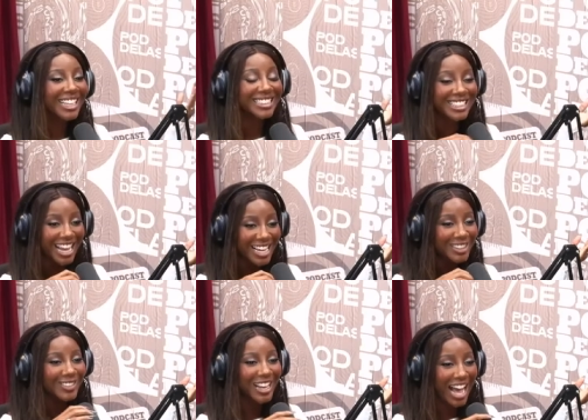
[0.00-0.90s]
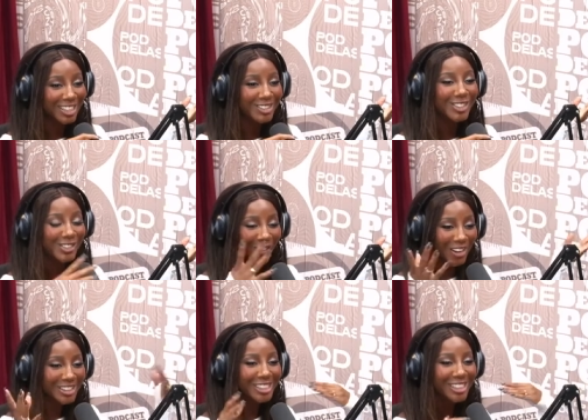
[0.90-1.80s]
né? Do lado de
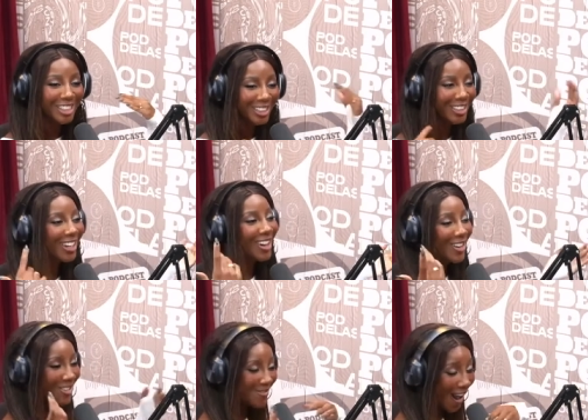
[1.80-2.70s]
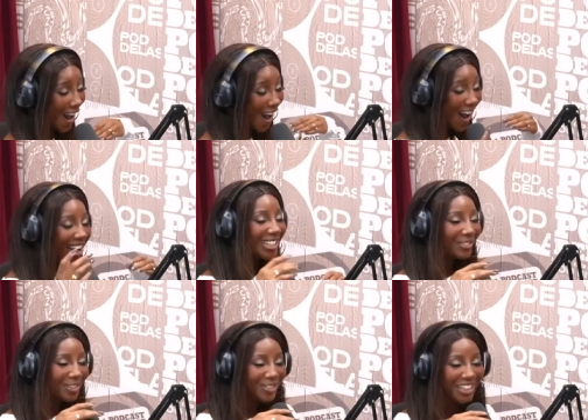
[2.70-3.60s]
noite, assim, com boy, dá
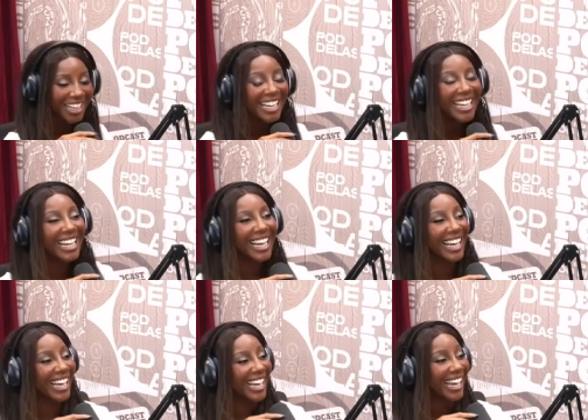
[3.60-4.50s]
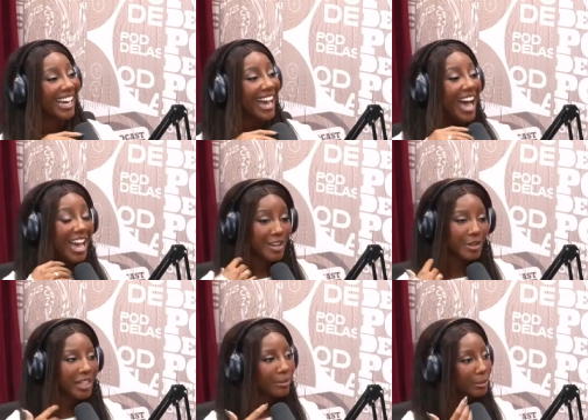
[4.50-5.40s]
pra ouvir. Dá. É, aí eu
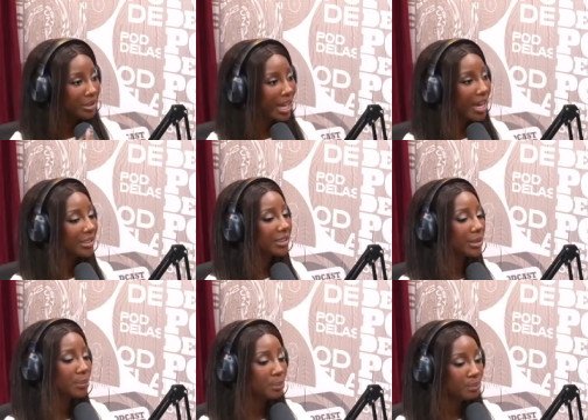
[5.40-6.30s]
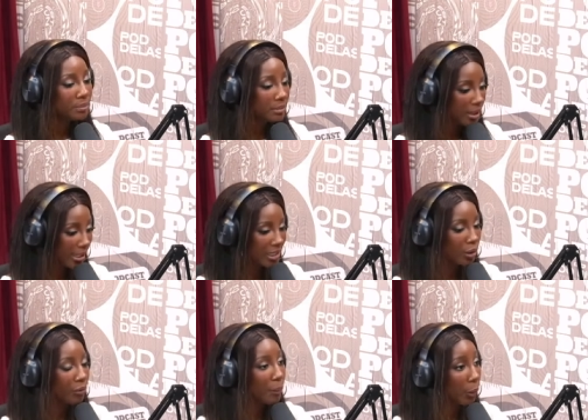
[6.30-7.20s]
queria me mudar, então
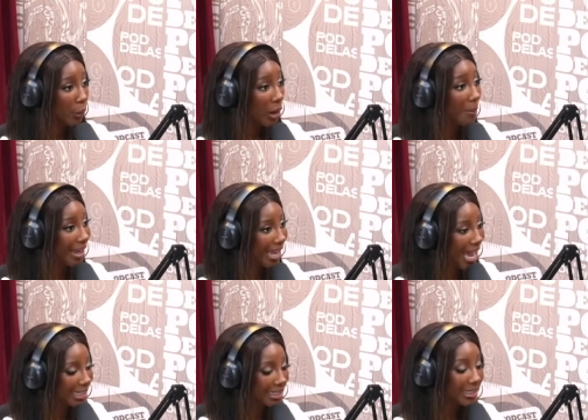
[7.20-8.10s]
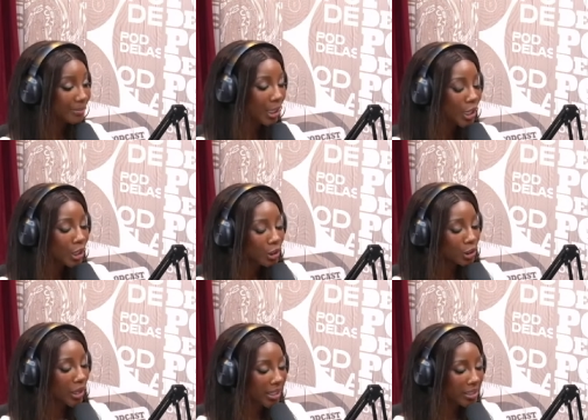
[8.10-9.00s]
resolvi procurar uma casa.
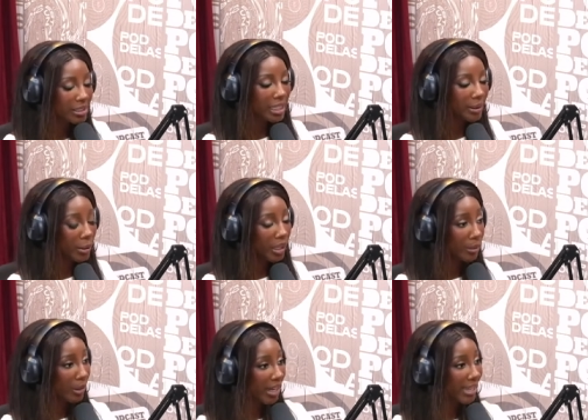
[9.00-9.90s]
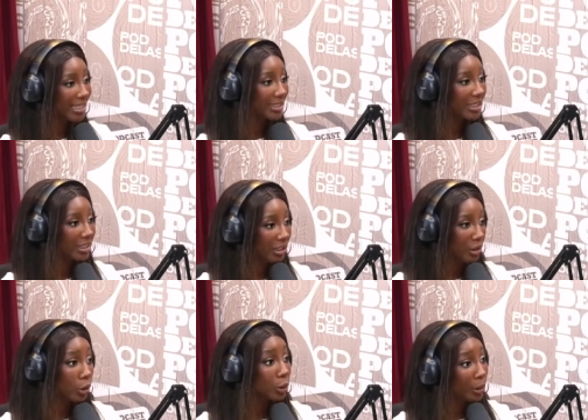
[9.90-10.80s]
Só que assim, eu queria morar em casa em
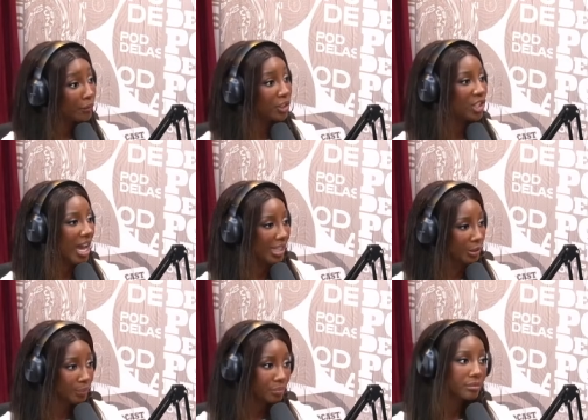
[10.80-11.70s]
condomínio fechado.